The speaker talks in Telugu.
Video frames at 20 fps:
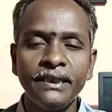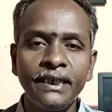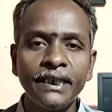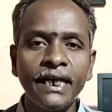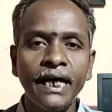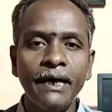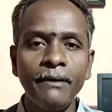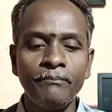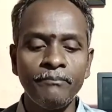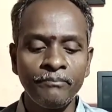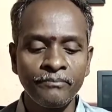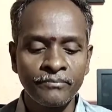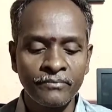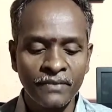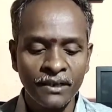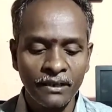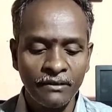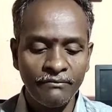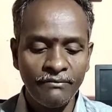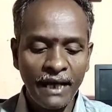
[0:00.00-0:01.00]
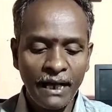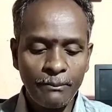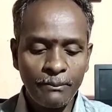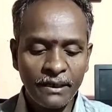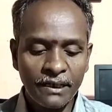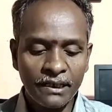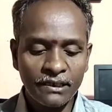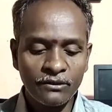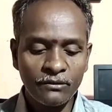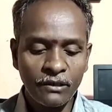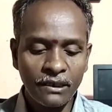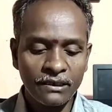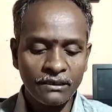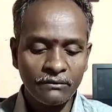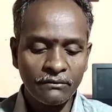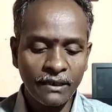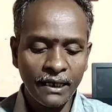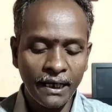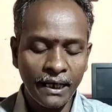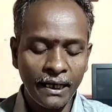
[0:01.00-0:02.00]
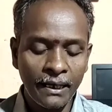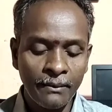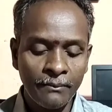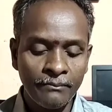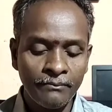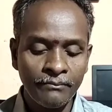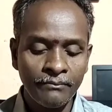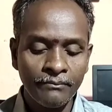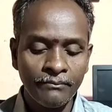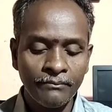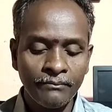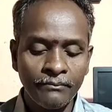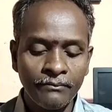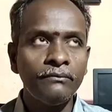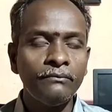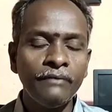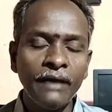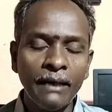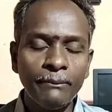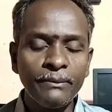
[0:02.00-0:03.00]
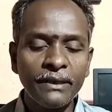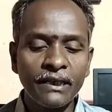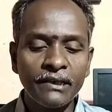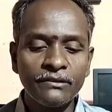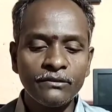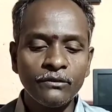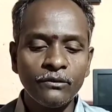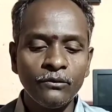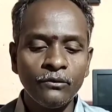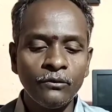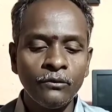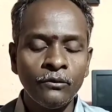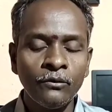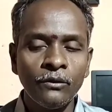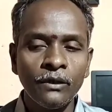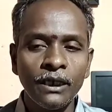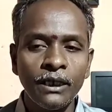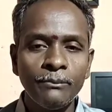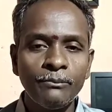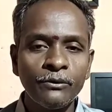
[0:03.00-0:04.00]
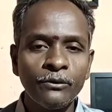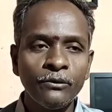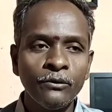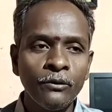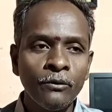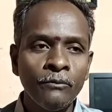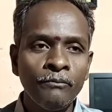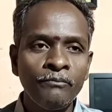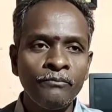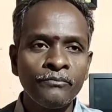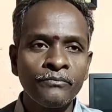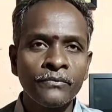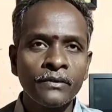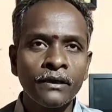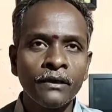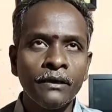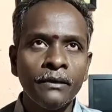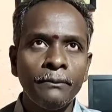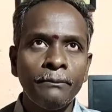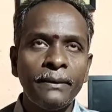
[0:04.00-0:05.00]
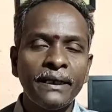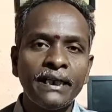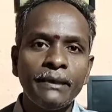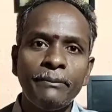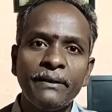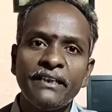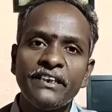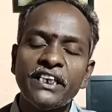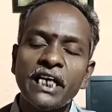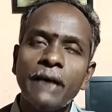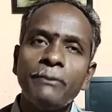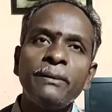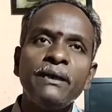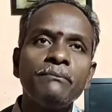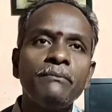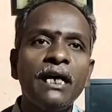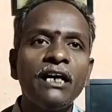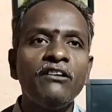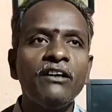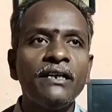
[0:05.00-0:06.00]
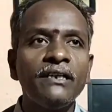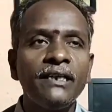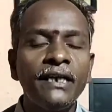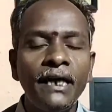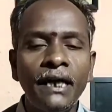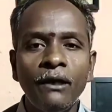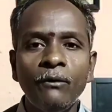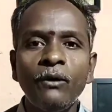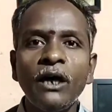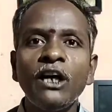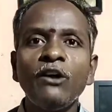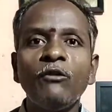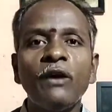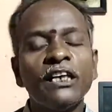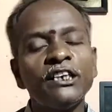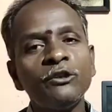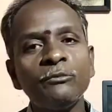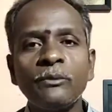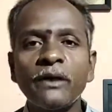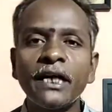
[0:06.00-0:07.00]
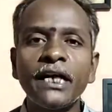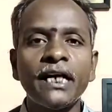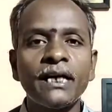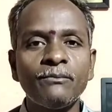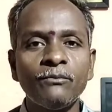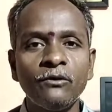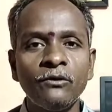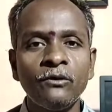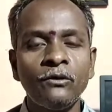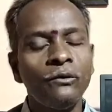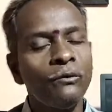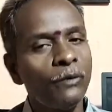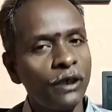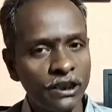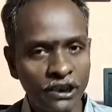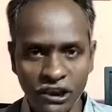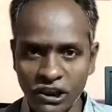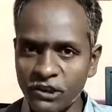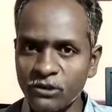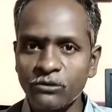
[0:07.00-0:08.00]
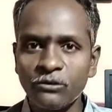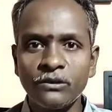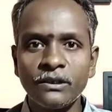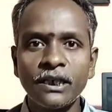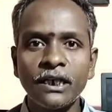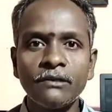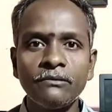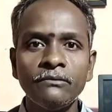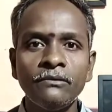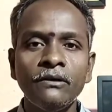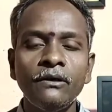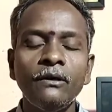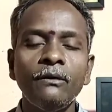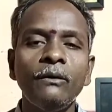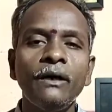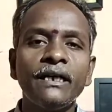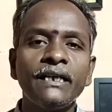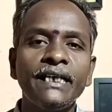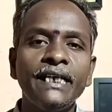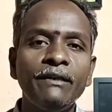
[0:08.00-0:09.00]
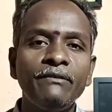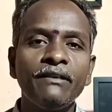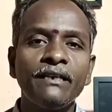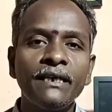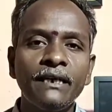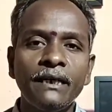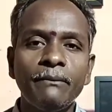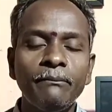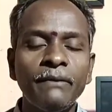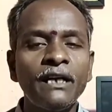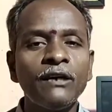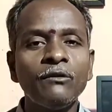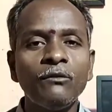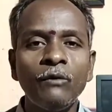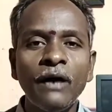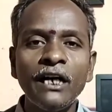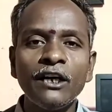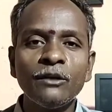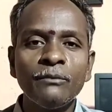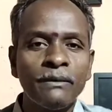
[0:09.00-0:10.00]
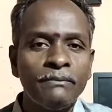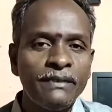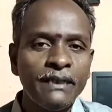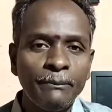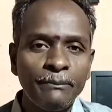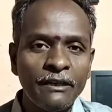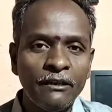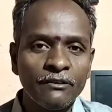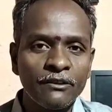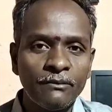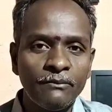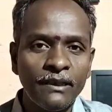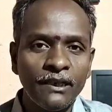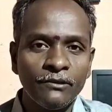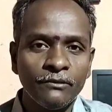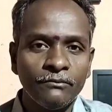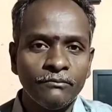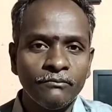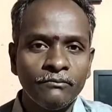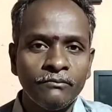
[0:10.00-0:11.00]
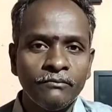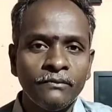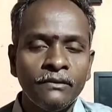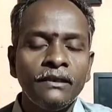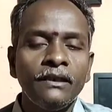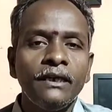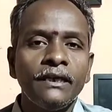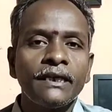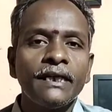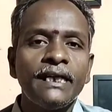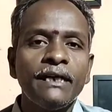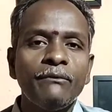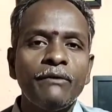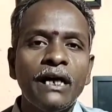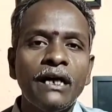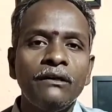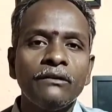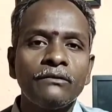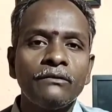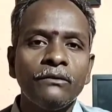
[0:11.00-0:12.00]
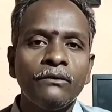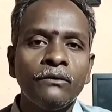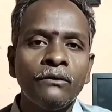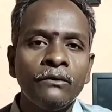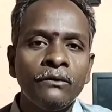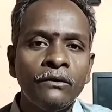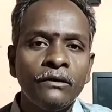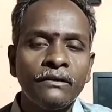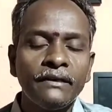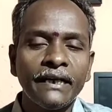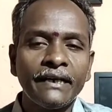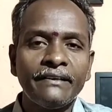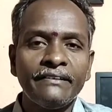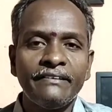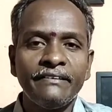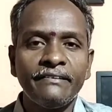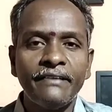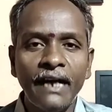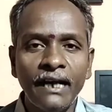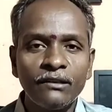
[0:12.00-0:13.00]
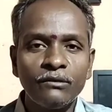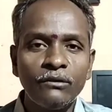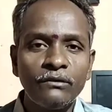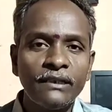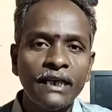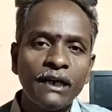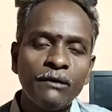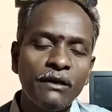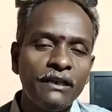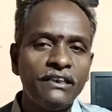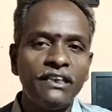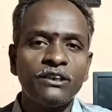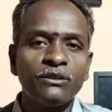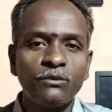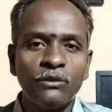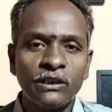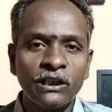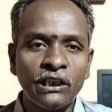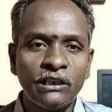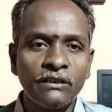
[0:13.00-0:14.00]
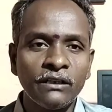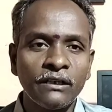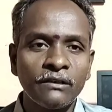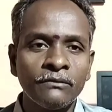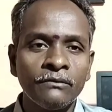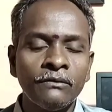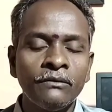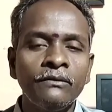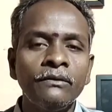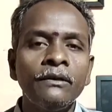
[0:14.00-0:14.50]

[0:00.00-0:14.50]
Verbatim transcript: ఇక వ్యాపారస్తులంతా కూడా వ్యాపారస్తులు ఇప్పుడు పెద్ద పెద్ద షాపింగ్ మాల్లో అయితే వాళ్ళు వాస్తు ప్రకారం వాళ్ళు చేసుకుంటారు వాళ్ళకి ఏ విధంగా వాళ్ళకు వాళ్ళకు మనం చెప్పనవసరం లేదు ఎందుకంటే వాళ్ళకు తగిన సిద్ధాంతం ఉంటారు వాళ్ళు చేసుకుంటూ ఉంటారు